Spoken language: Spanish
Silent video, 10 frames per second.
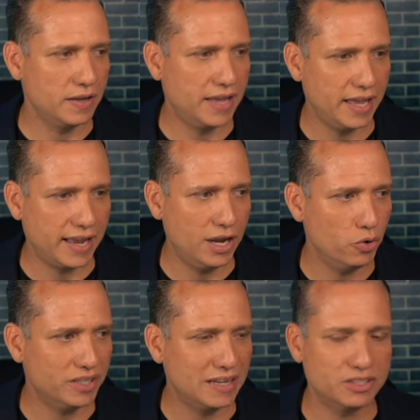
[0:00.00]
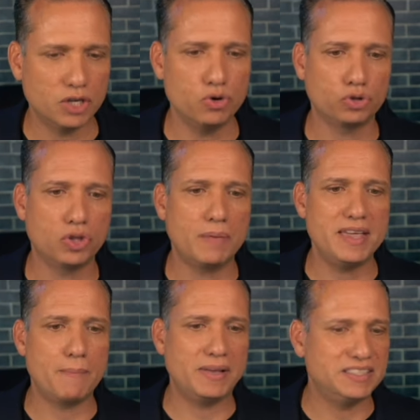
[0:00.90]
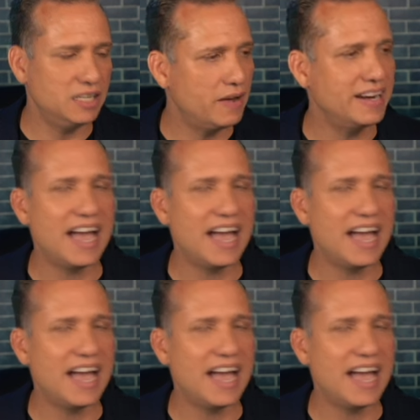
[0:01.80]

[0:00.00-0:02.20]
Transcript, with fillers: que, no están seguros todavía. Pensilvania,